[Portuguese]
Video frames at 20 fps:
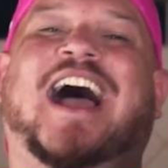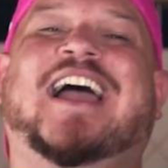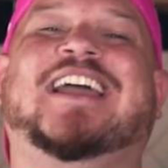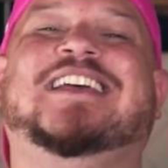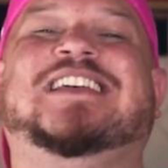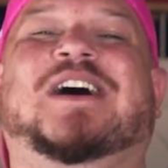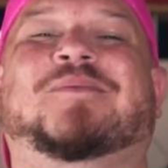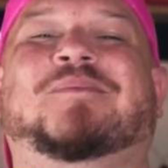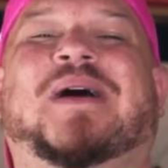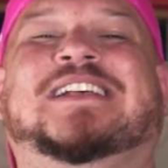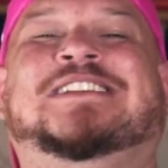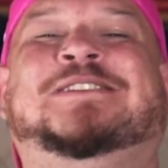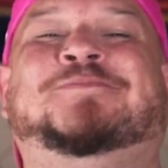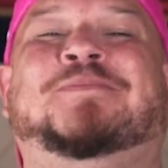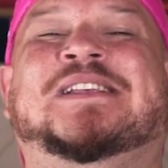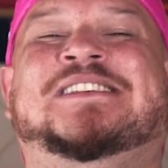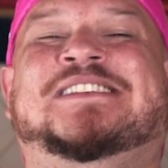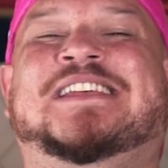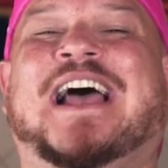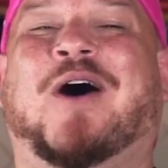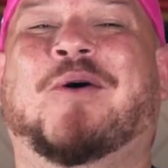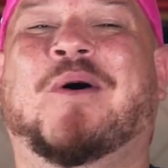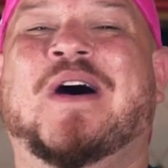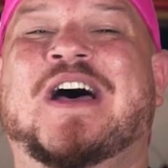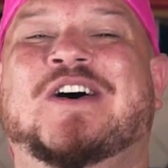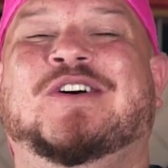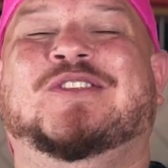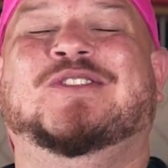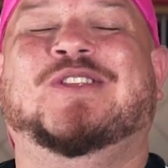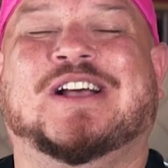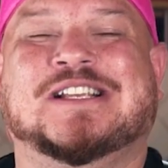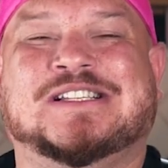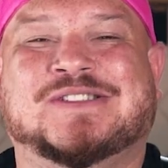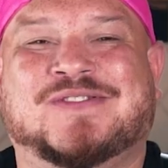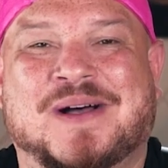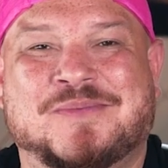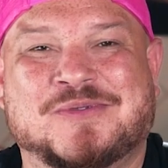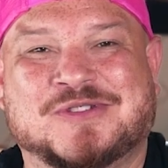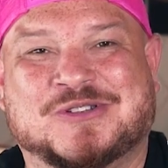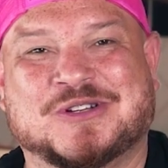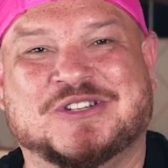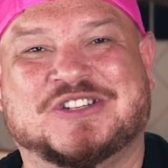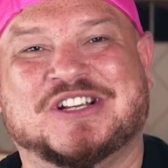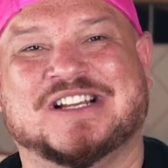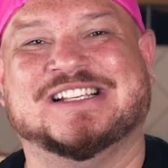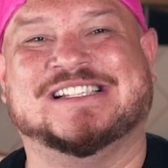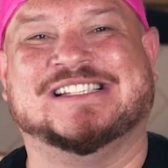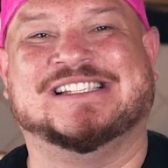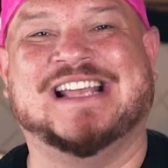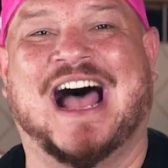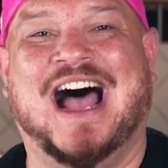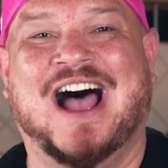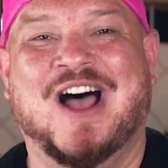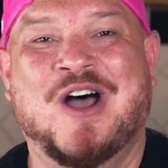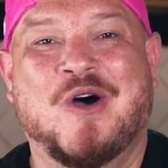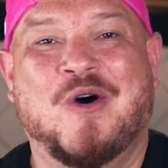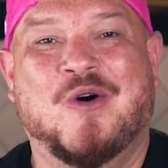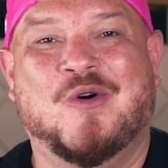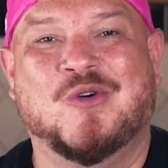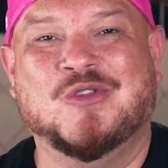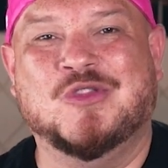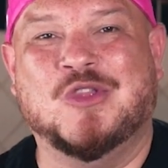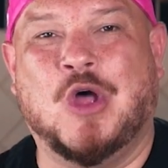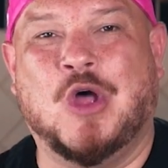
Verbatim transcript: ainda mais especial, nós vamos utilizar o